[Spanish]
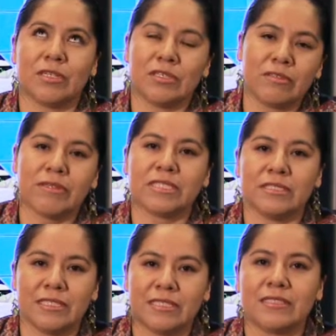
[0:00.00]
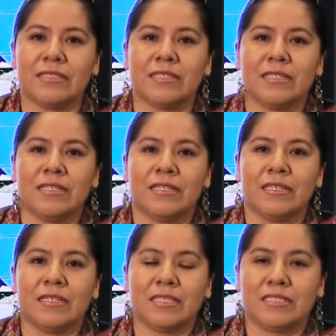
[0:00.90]
Colegio de Bachilleres
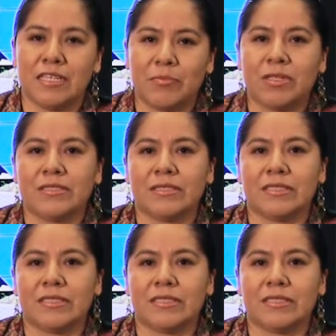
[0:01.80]
de Chiapas.